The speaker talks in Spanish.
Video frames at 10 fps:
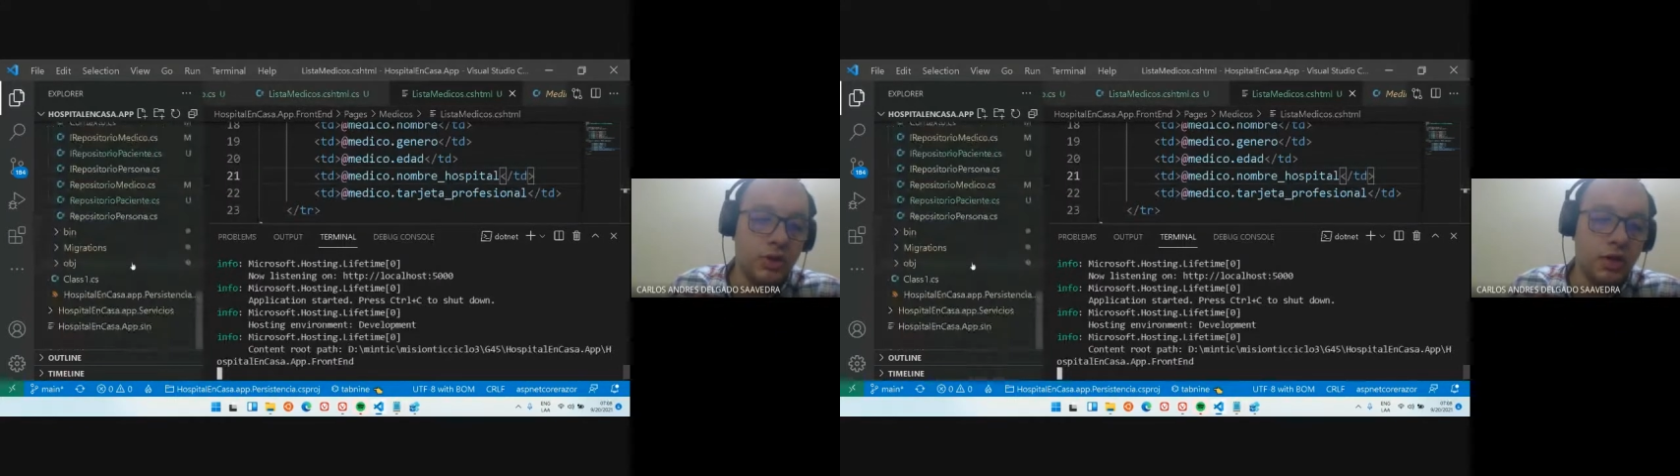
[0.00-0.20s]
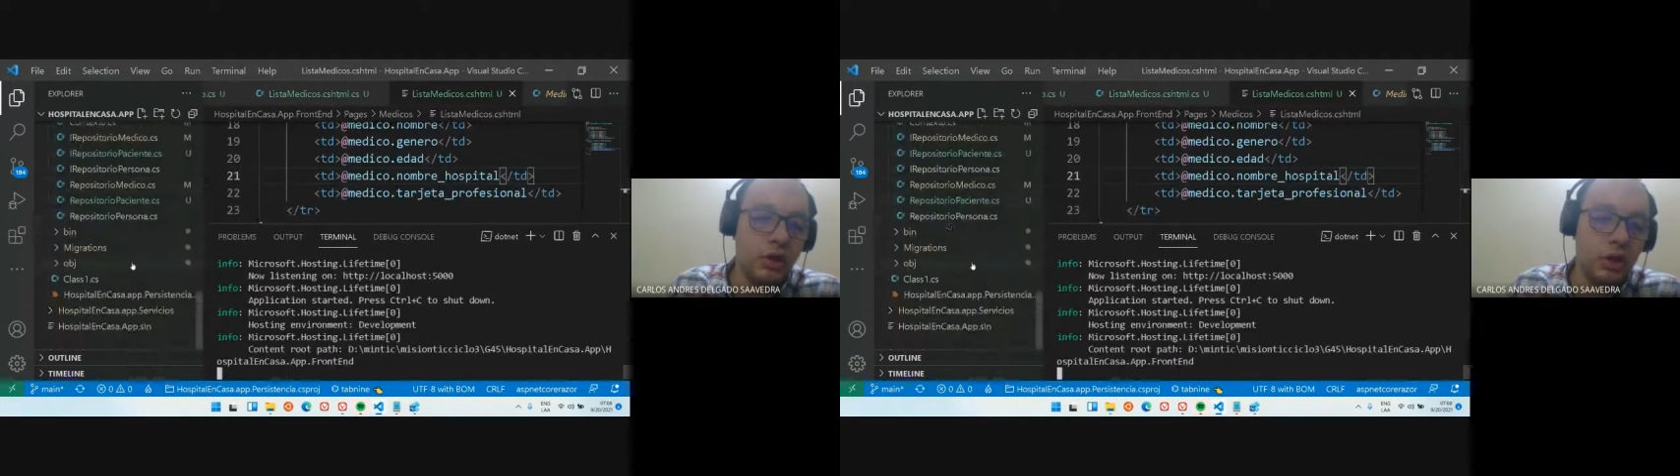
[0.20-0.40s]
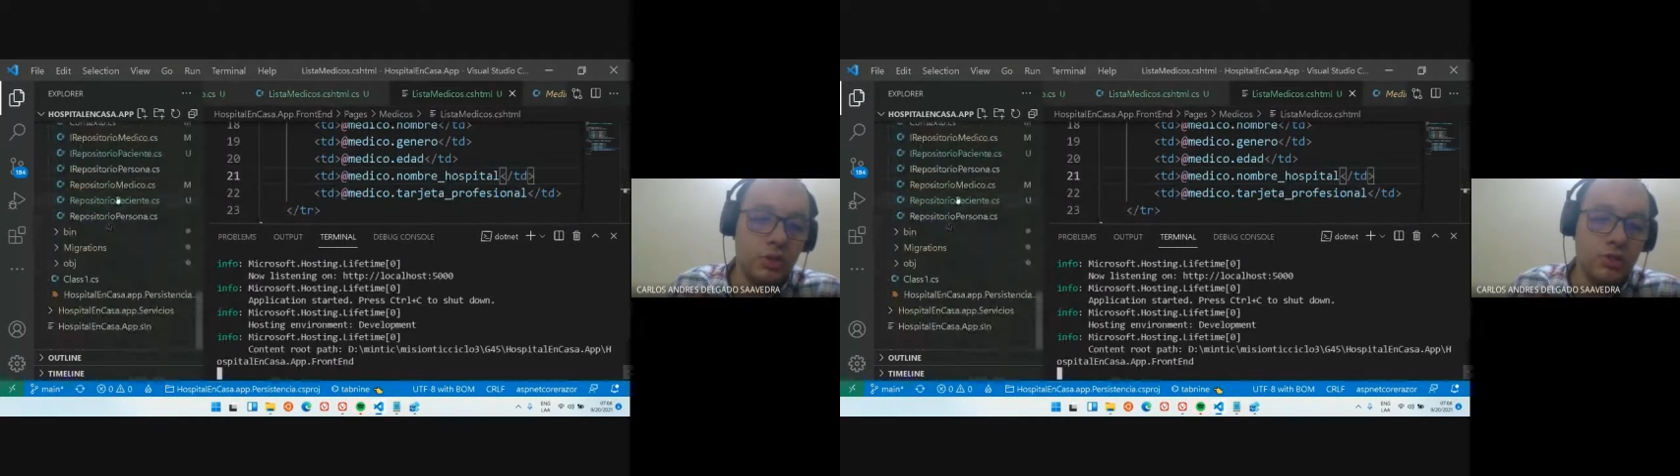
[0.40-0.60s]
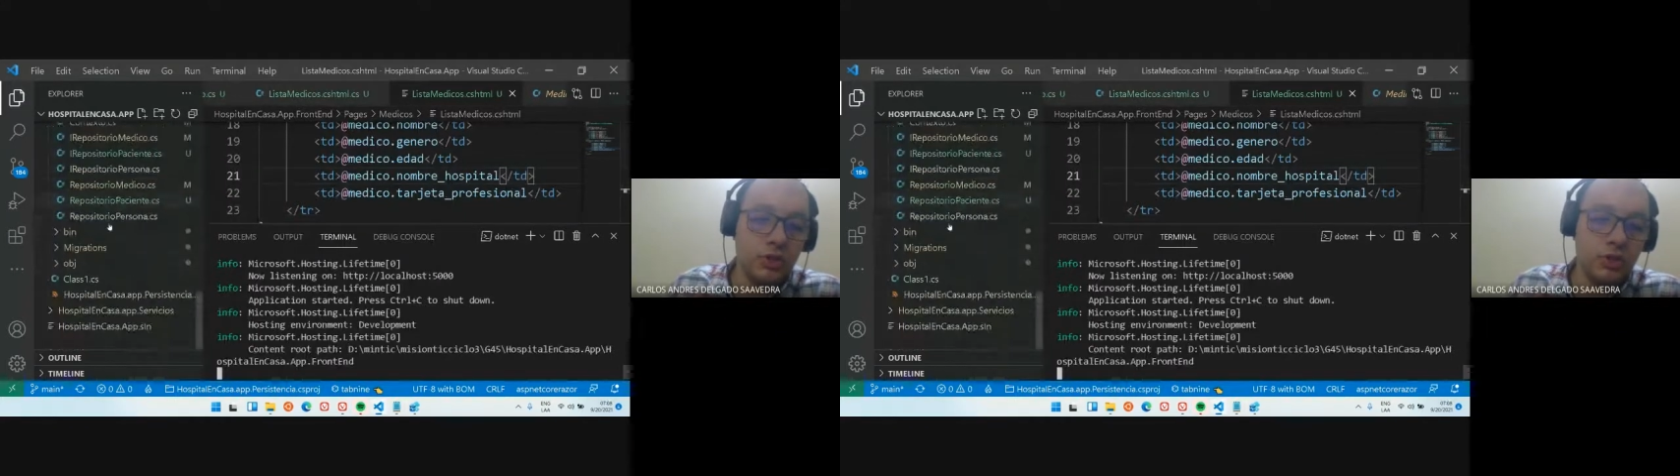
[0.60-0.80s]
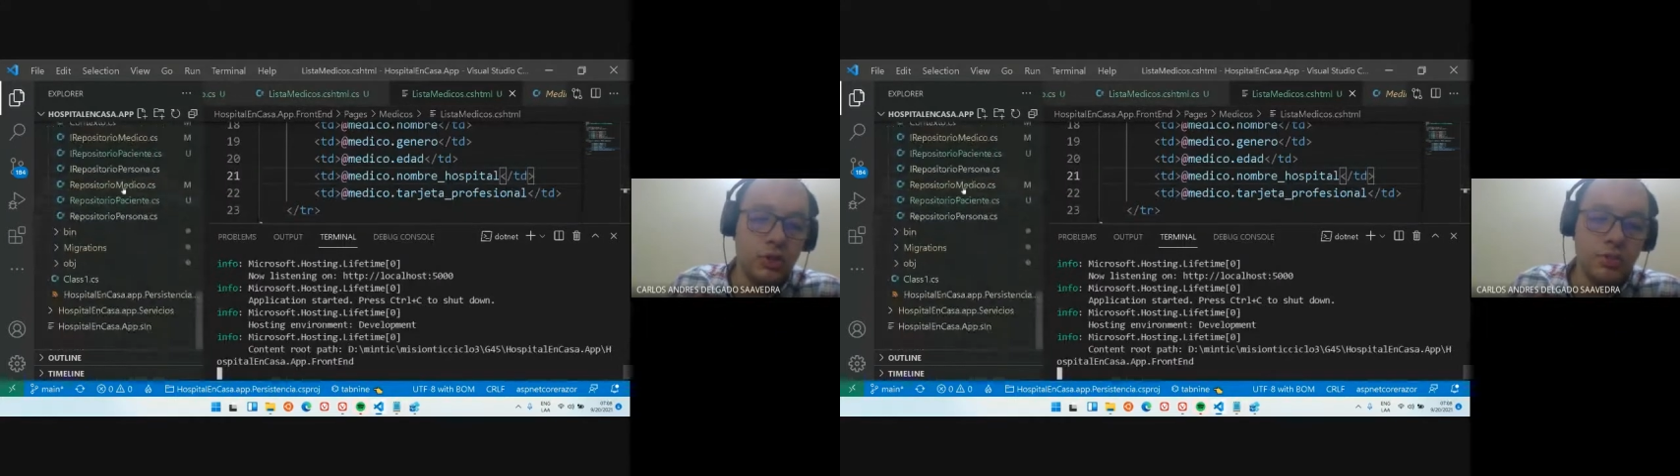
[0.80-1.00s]
en los
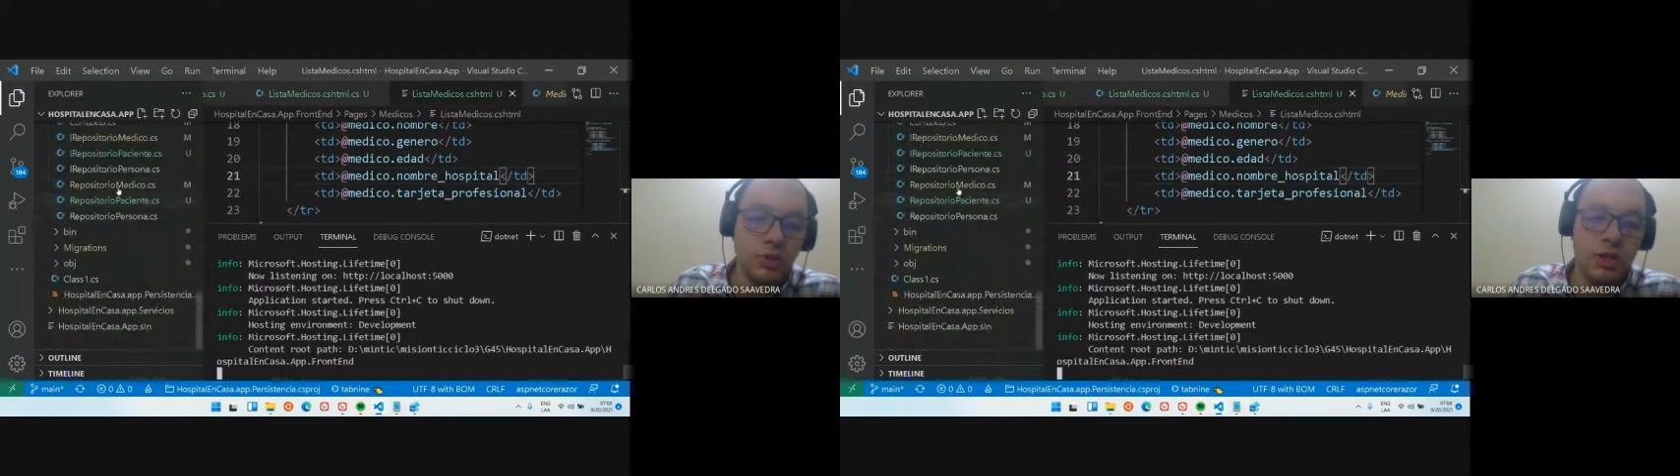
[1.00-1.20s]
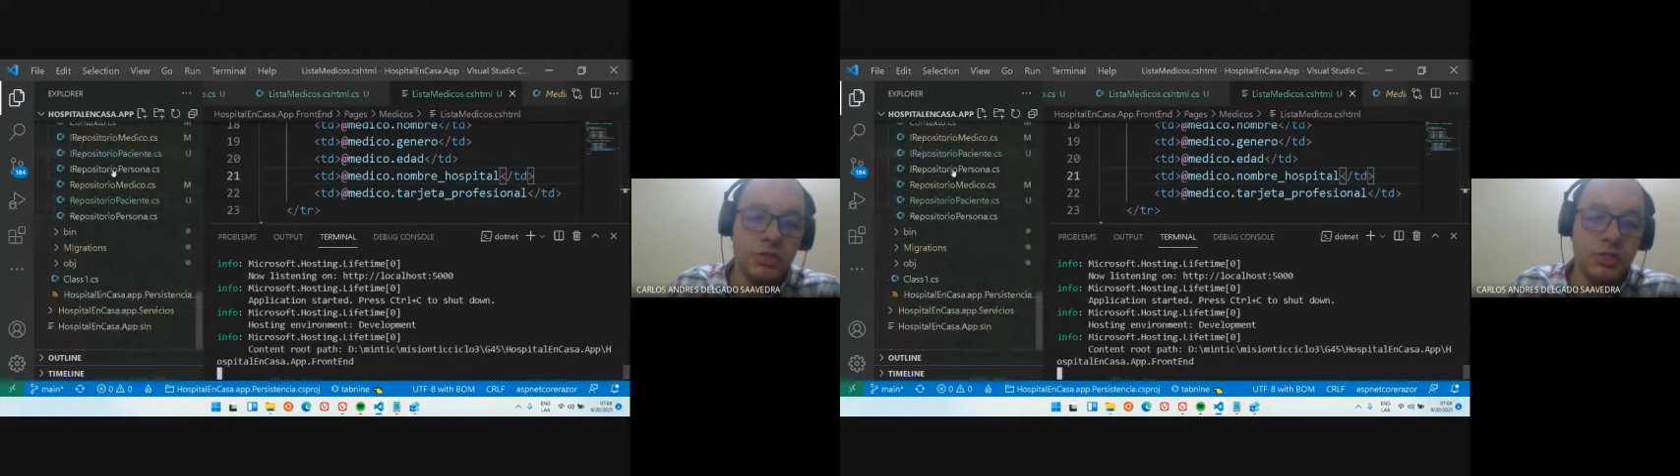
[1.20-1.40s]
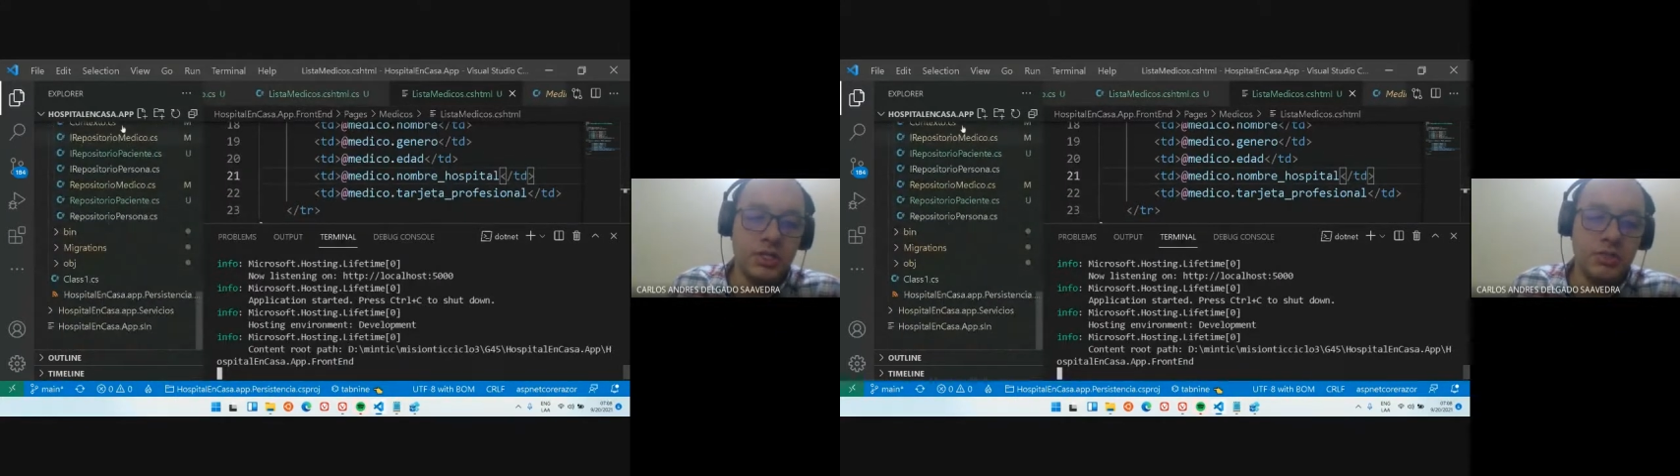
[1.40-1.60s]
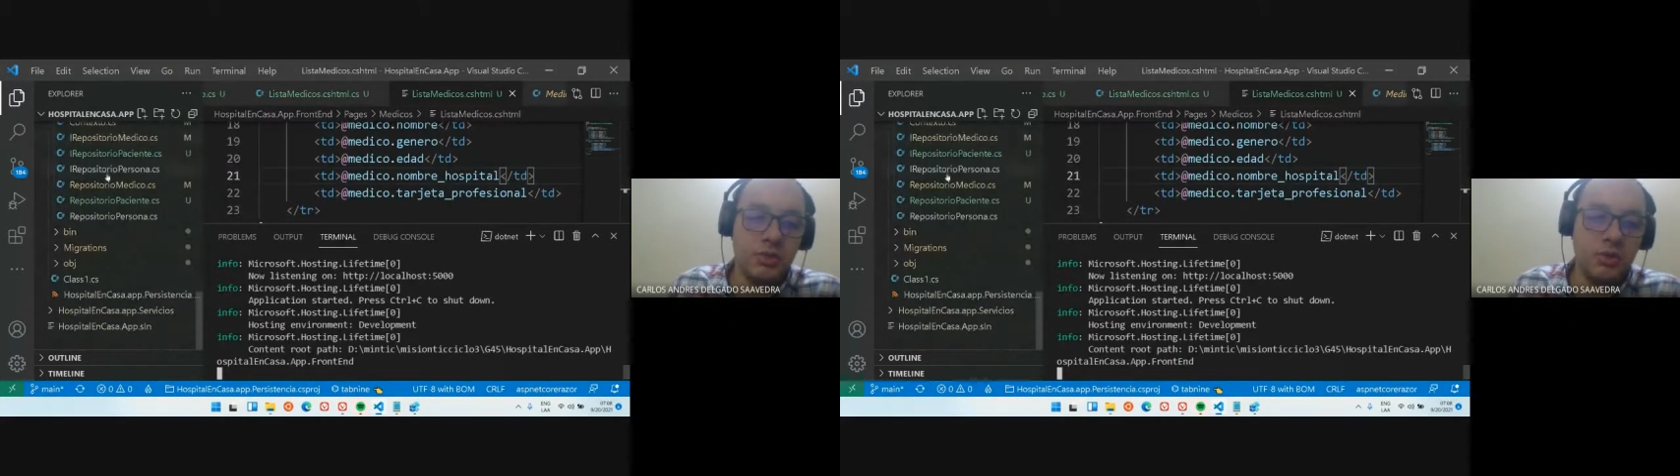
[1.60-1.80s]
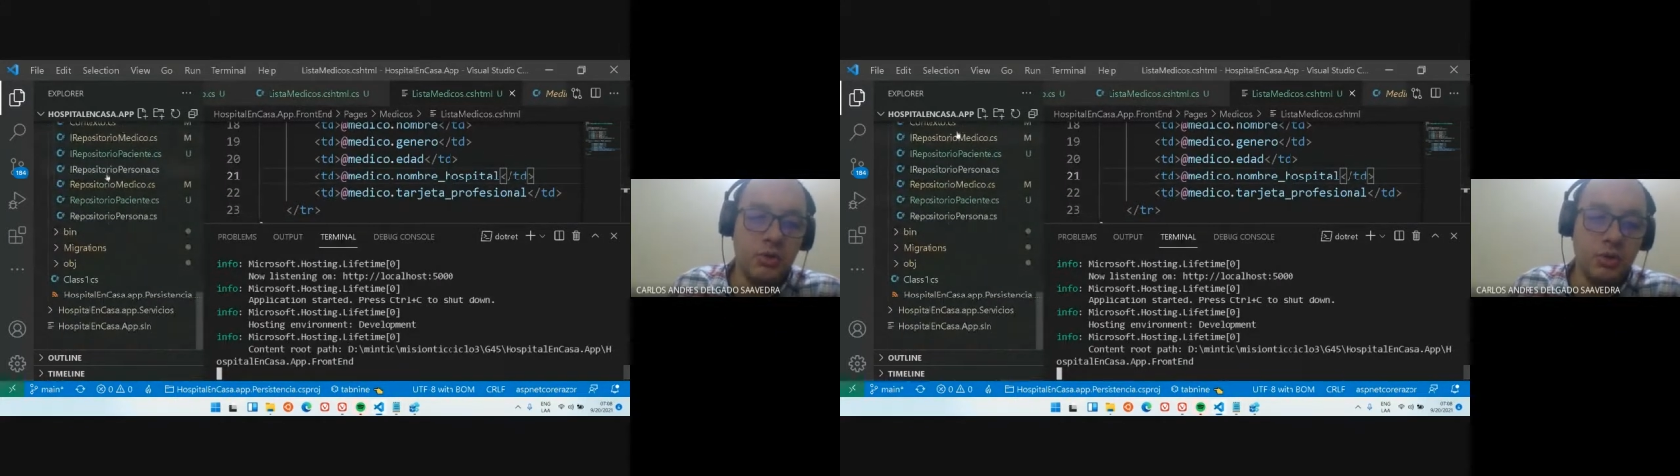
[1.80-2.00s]
repositorios porque pues
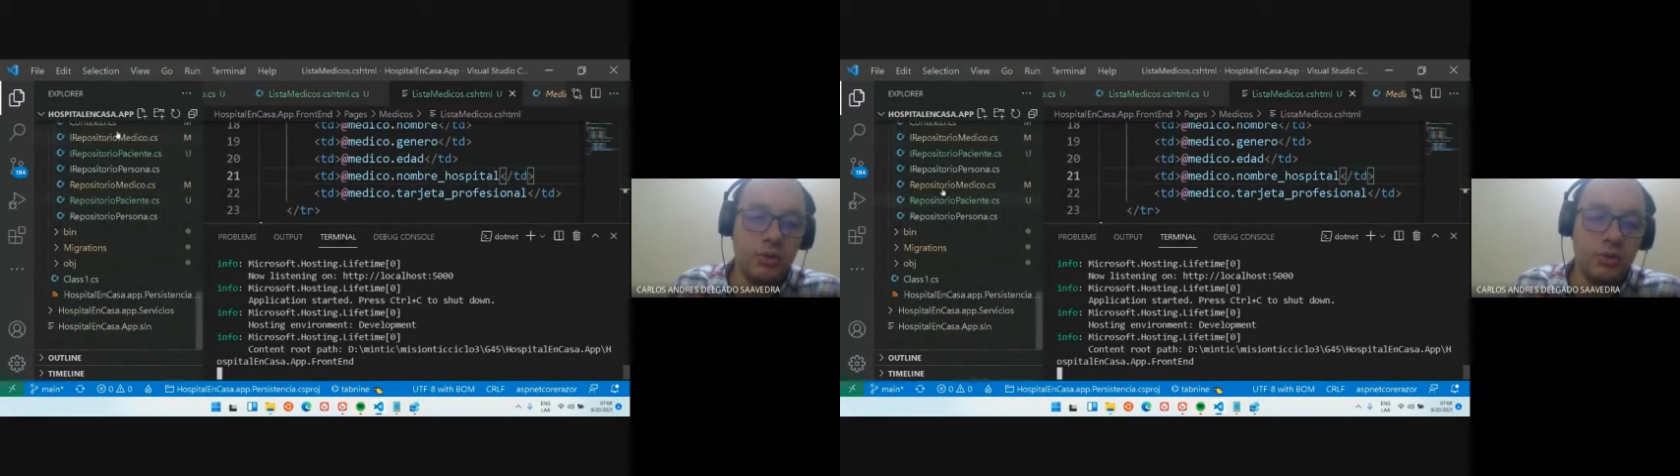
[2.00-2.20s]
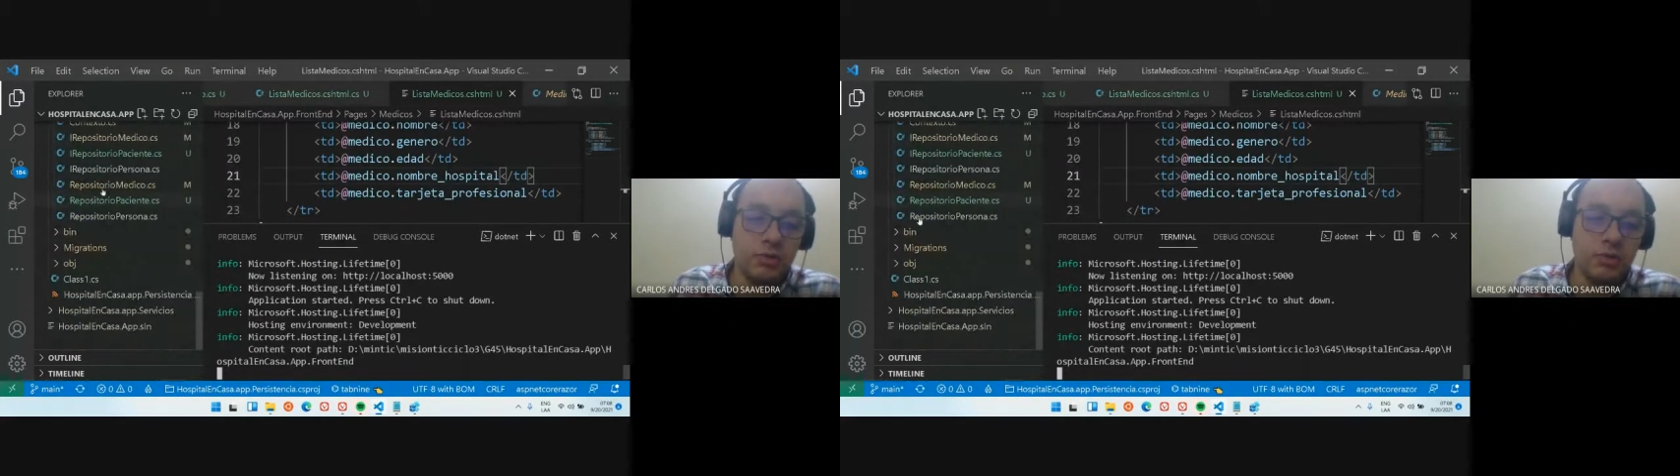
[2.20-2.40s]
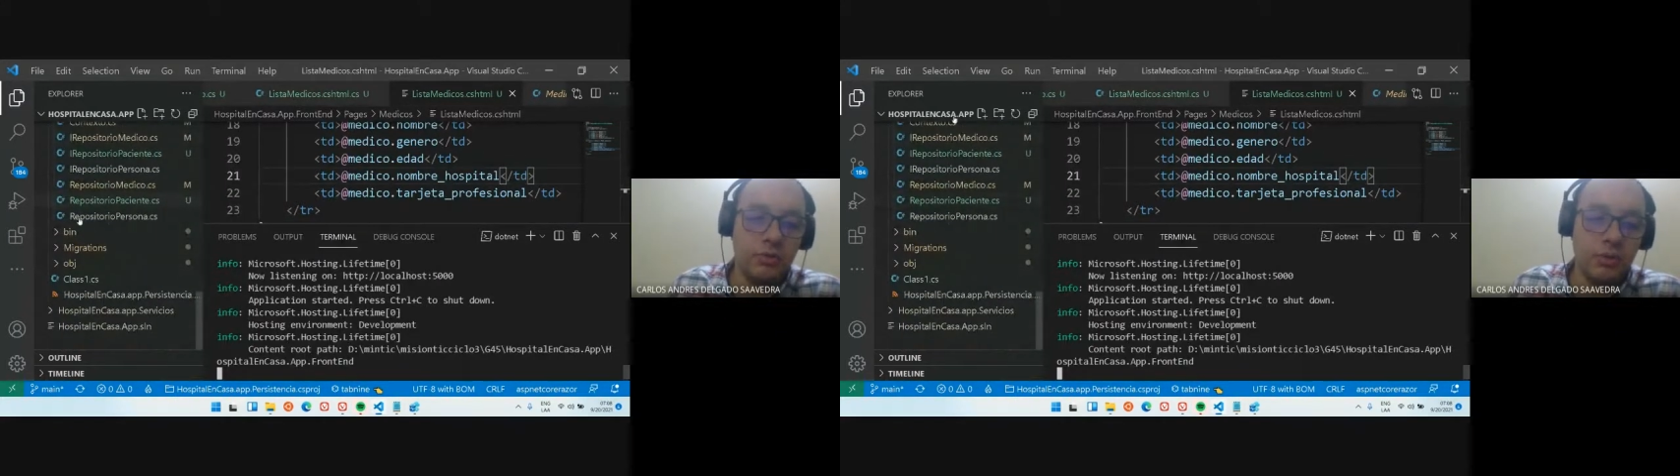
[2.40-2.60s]
esto,